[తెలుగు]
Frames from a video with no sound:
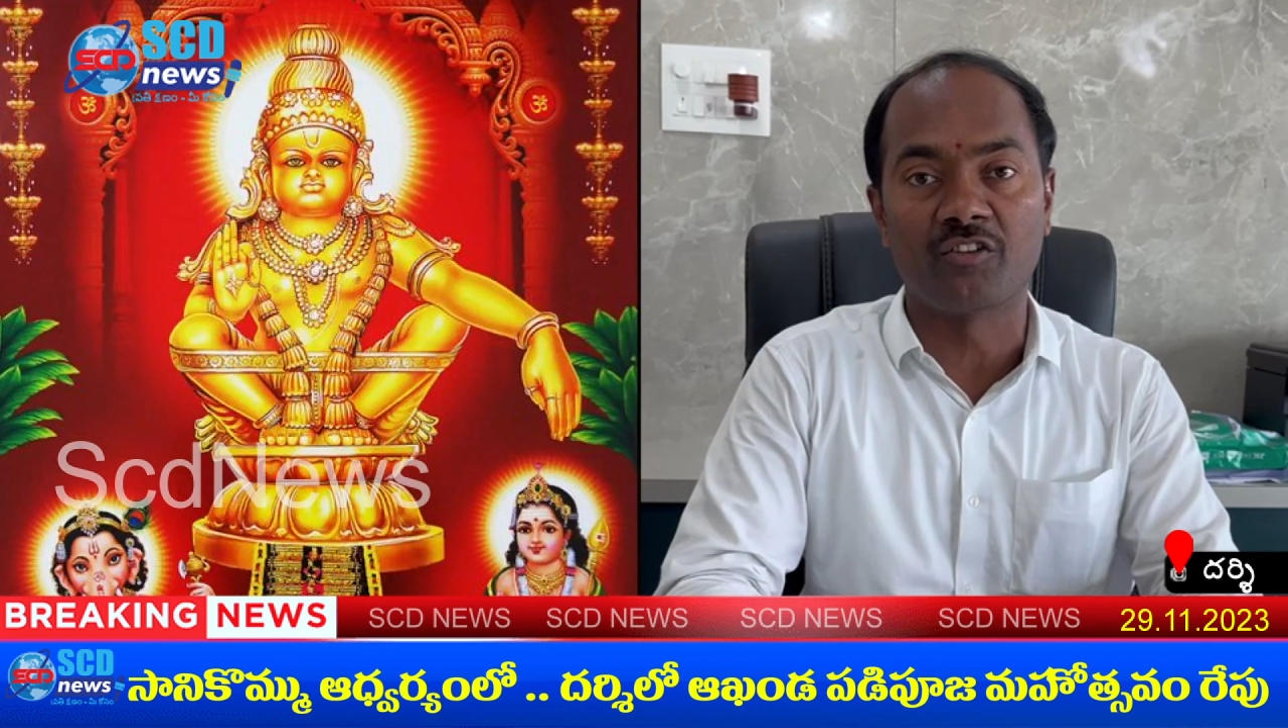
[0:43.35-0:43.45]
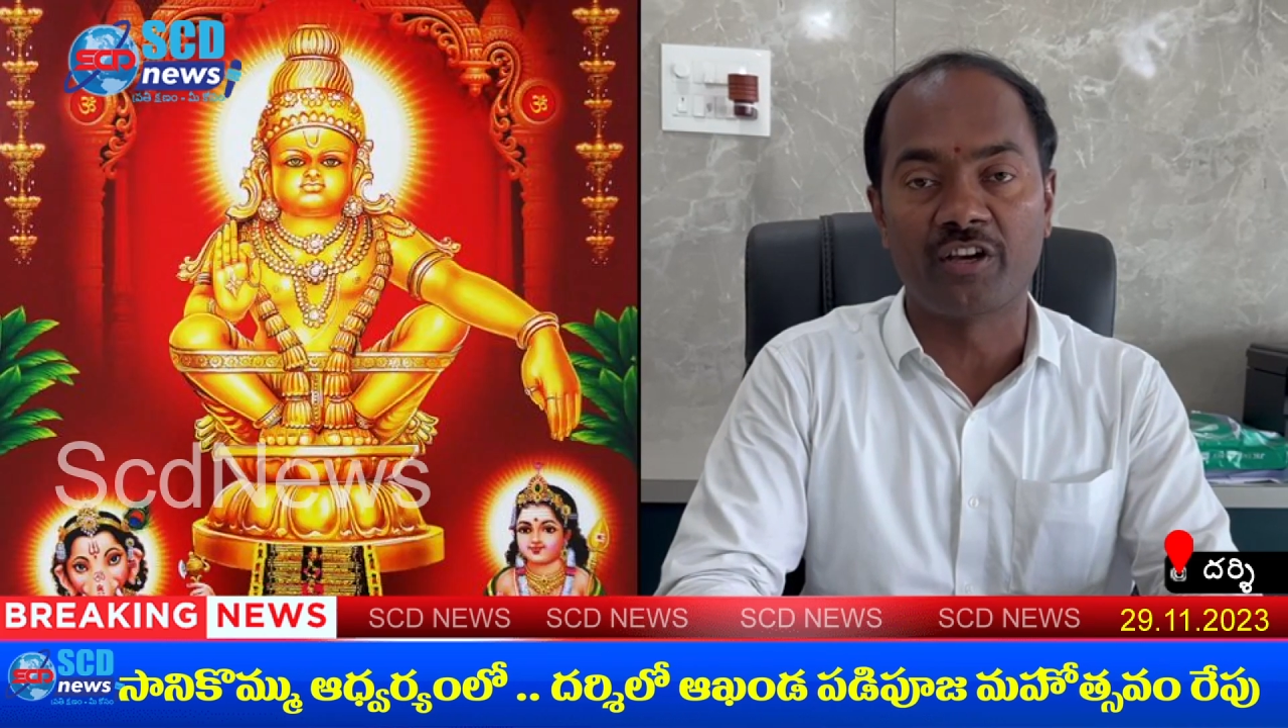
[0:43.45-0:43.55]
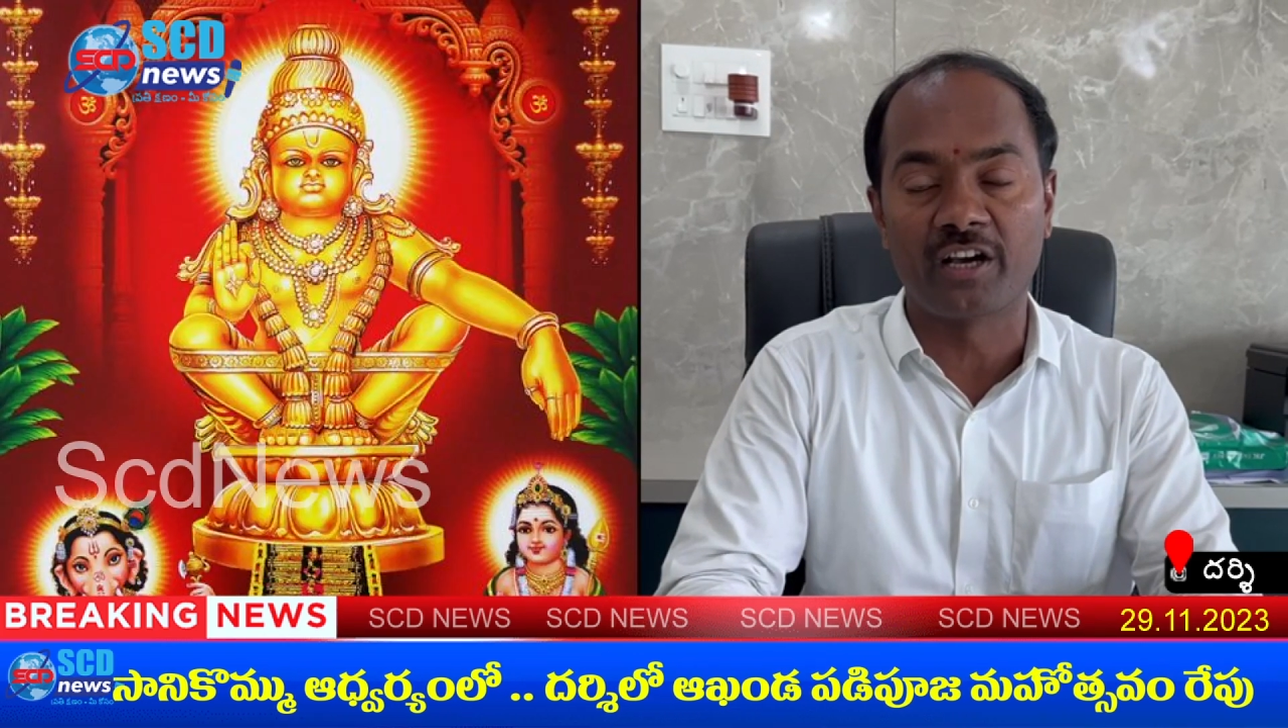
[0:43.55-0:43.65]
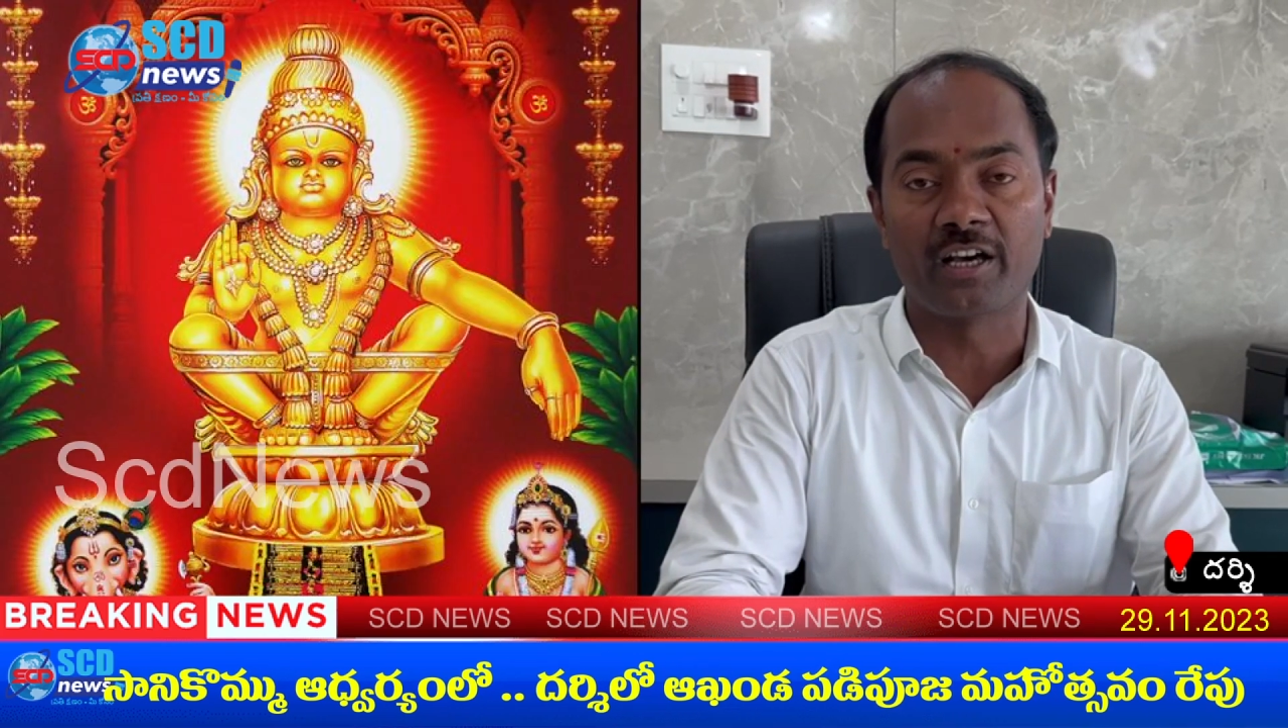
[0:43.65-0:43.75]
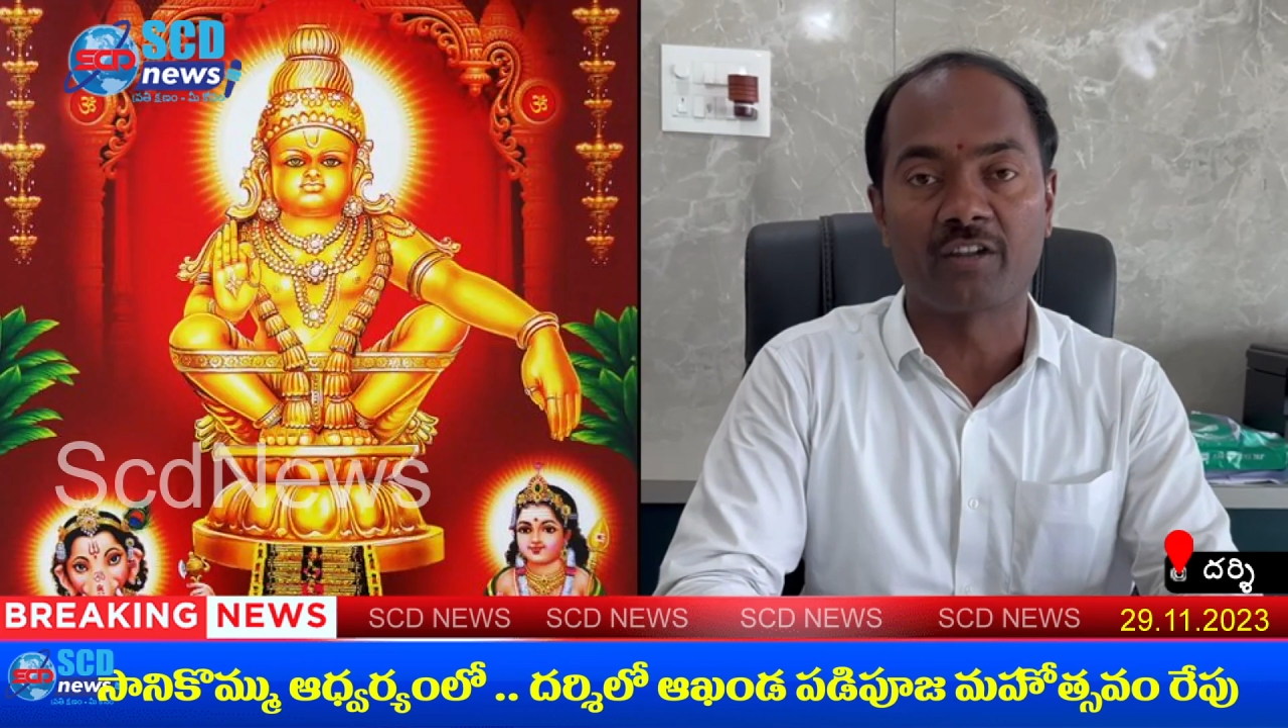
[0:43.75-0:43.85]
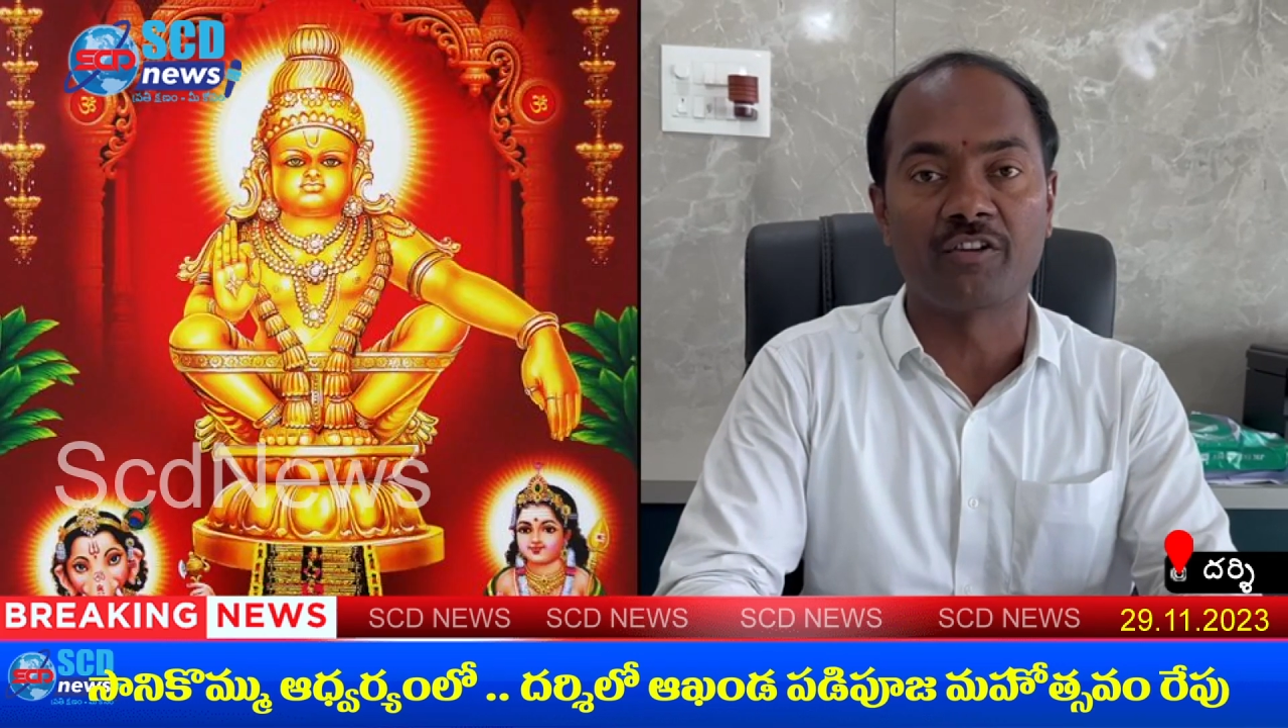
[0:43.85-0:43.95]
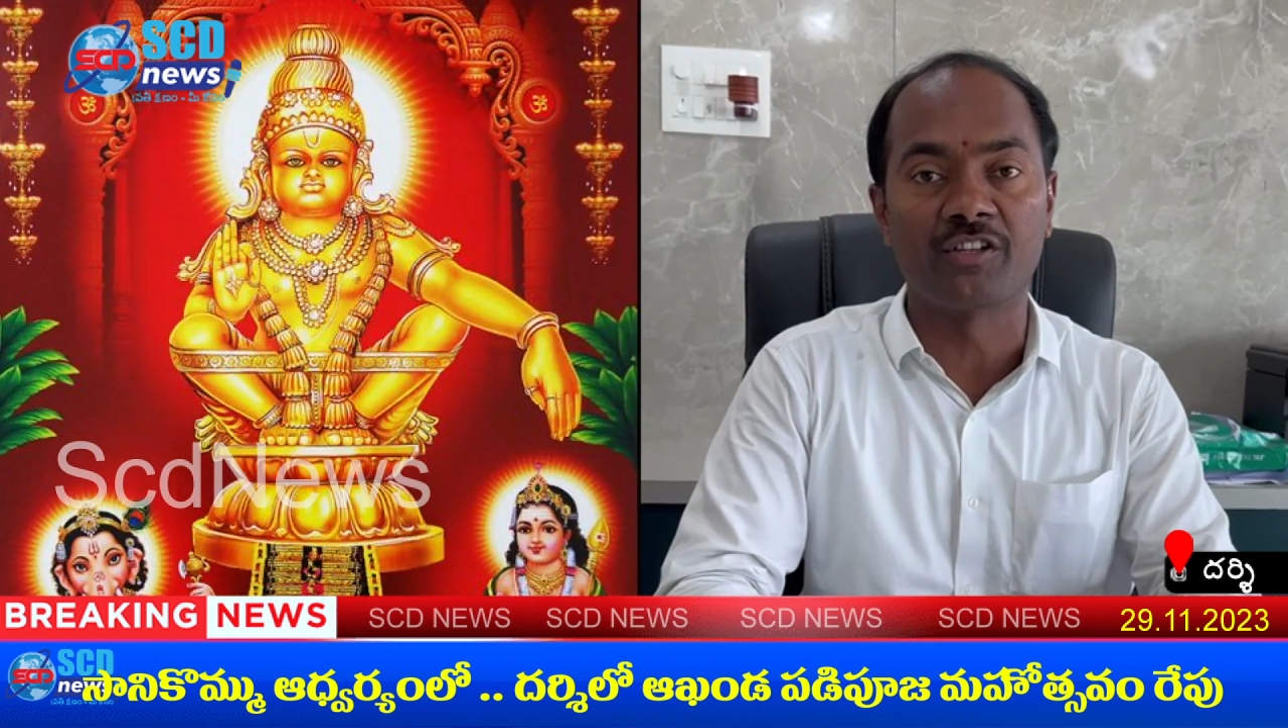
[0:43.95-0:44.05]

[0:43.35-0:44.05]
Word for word: విహార్